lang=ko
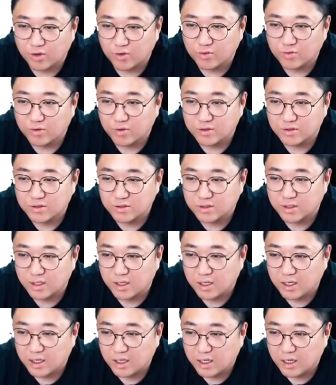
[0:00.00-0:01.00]
더러운 거는
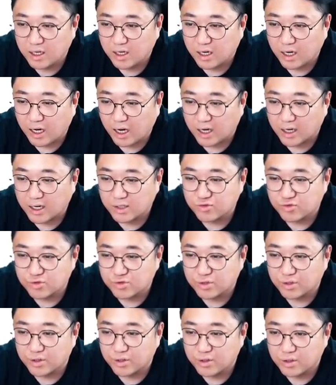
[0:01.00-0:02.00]

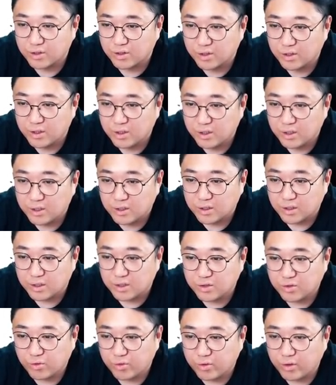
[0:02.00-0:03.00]
알아주죠
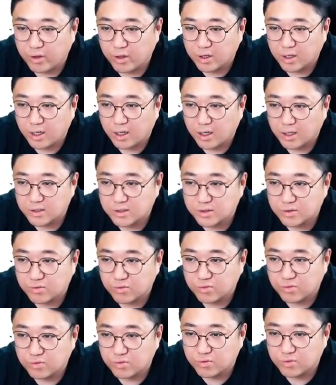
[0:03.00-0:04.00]
인도 여행
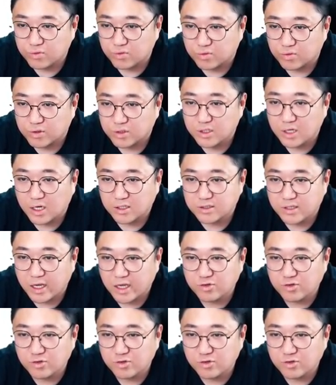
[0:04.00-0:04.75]
가가지고 그냥